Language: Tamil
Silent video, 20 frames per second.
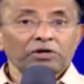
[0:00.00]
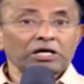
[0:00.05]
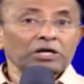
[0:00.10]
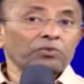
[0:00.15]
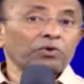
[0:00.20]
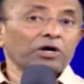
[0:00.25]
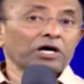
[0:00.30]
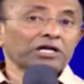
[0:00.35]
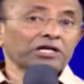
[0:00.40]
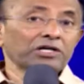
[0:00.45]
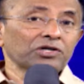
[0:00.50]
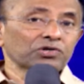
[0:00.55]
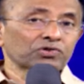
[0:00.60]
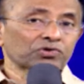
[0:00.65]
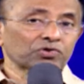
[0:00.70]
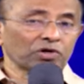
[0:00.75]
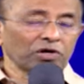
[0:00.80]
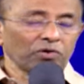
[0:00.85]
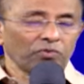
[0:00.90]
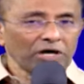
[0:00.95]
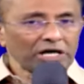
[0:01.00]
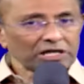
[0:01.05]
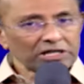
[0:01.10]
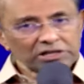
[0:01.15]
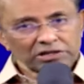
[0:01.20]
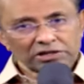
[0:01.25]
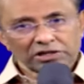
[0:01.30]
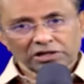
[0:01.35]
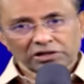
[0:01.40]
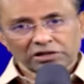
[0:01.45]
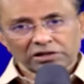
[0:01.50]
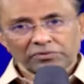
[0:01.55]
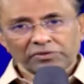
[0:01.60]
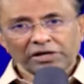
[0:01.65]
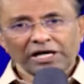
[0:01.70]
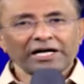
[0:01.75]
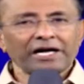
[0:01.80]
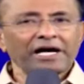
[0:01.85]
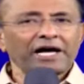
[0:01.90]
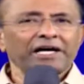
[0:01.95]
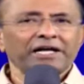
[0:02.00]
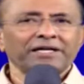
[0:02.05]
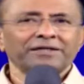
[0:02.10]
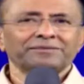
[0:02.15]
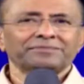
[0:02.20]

வருவார் என்று சொன்ன வாக்குத்தத்தம் எங்கே